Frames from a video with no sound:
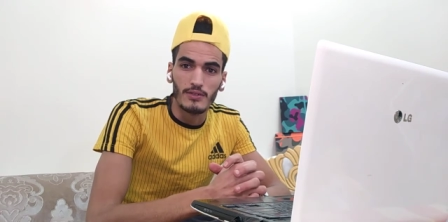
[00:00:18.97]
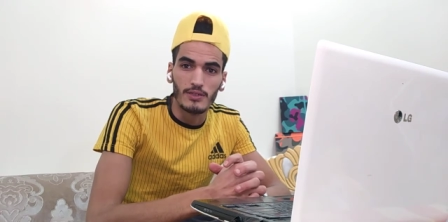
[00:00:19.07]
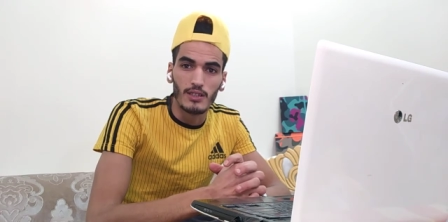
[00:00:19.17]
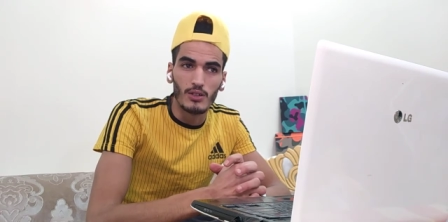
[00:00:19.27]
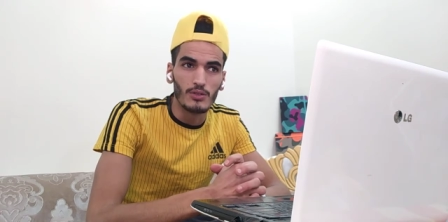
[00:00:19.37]
في
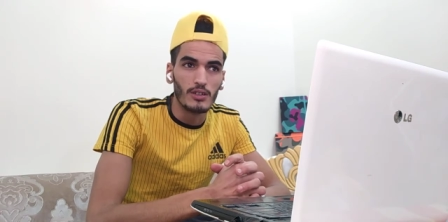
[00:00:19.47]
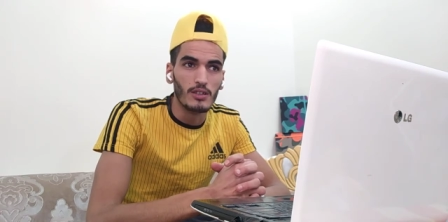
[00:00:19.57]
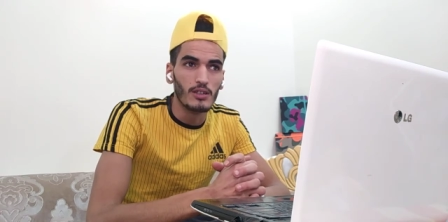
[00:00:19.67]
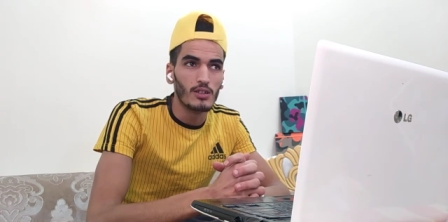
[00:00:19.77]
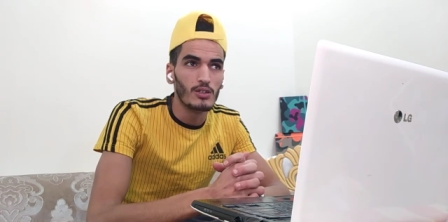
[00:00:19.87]

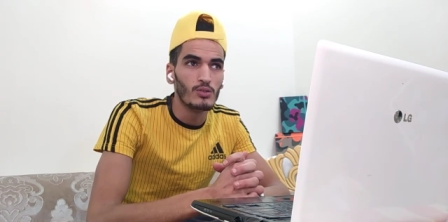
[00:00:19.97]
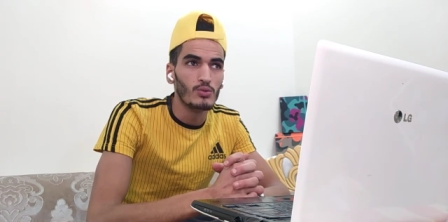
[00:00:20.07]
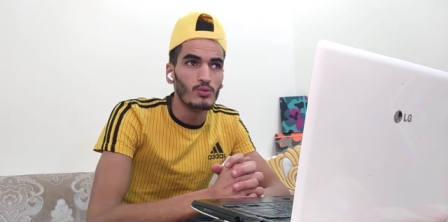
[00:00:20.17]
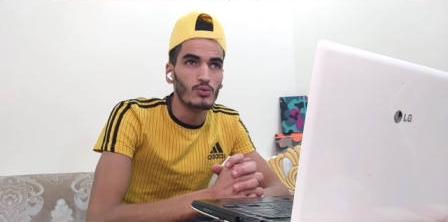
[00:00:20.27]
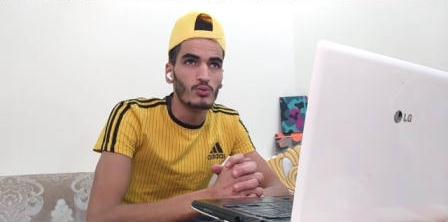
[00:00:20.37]
السعوديه
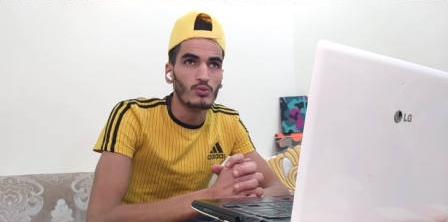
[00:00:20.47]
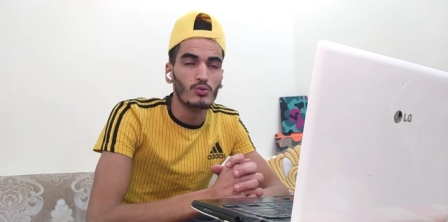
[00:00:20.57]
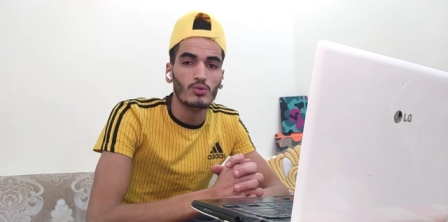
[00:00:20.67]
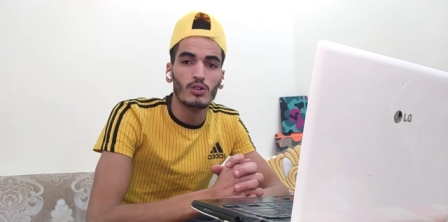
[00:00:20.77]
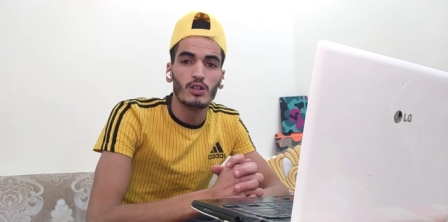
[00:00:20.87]

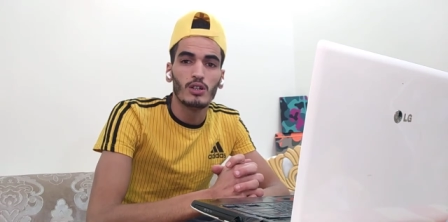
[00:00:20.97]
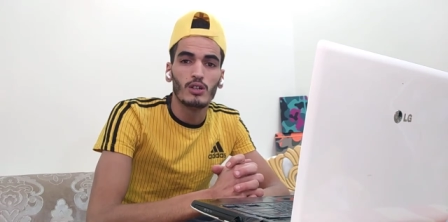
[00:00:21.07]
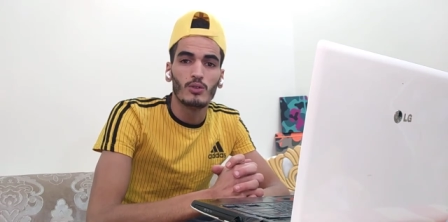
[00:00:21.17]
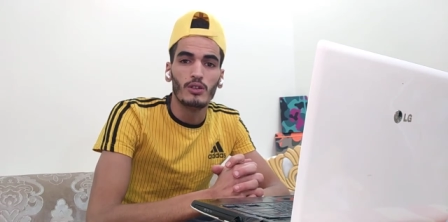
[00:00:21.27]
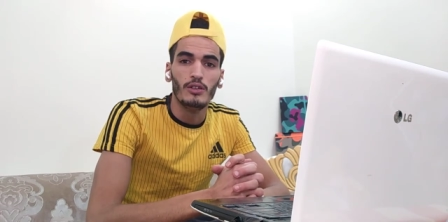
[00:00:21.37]

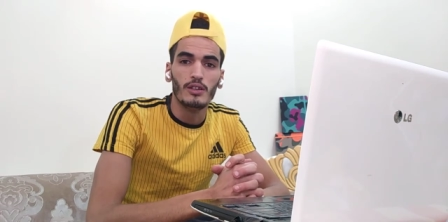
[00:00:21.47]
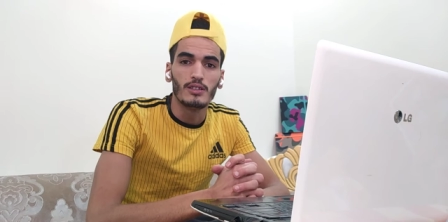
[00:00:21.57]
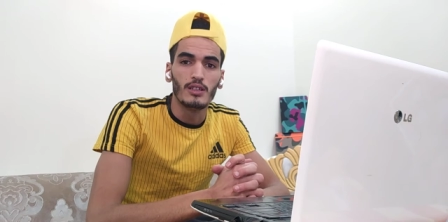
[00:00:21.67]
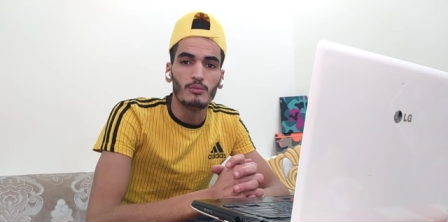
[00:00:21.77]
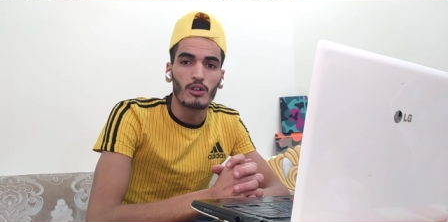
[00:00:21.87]

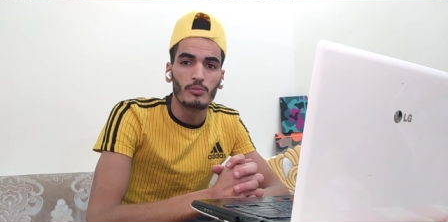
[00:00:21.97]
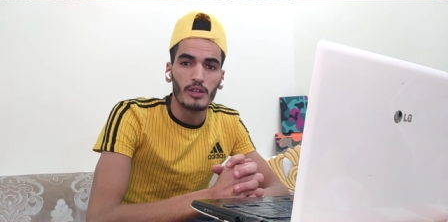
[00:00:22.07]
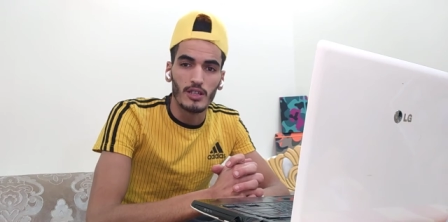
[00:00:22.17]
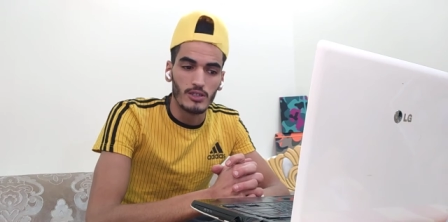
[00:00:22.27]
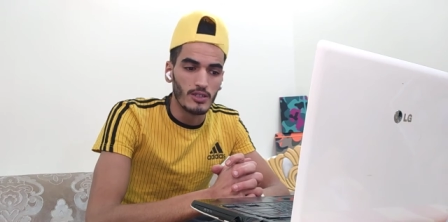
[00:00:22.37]
والناس اللي
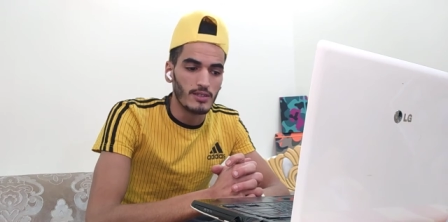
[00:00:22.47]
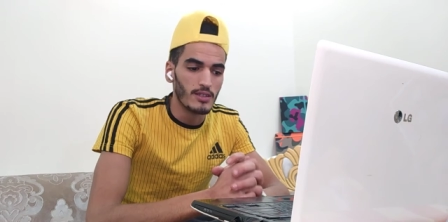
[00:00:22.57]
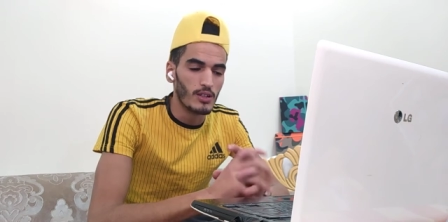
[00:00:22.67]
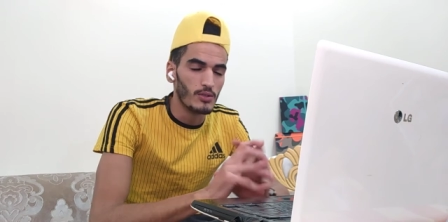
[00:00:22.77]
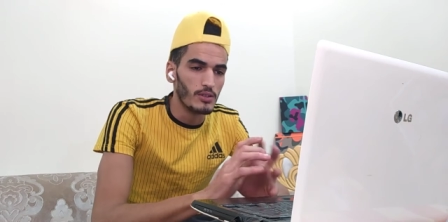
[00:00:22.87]
مقبله تجي
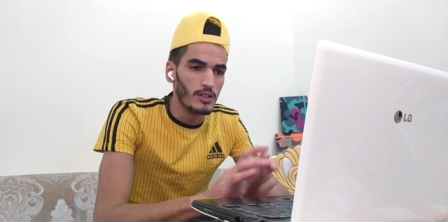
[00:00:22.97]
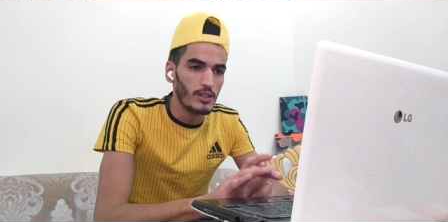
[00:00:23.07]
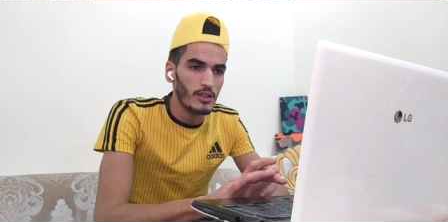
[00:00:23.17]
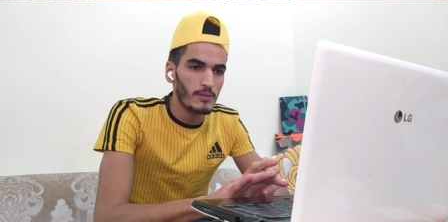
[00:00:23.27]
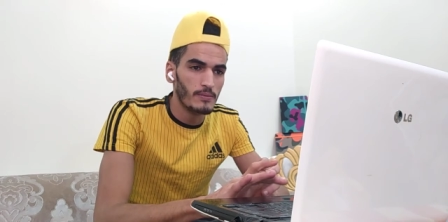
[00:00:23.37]

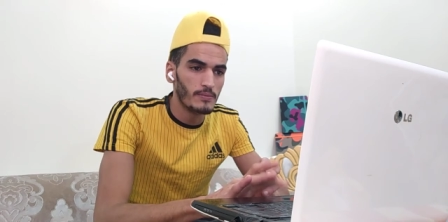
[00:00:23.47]
السعوديه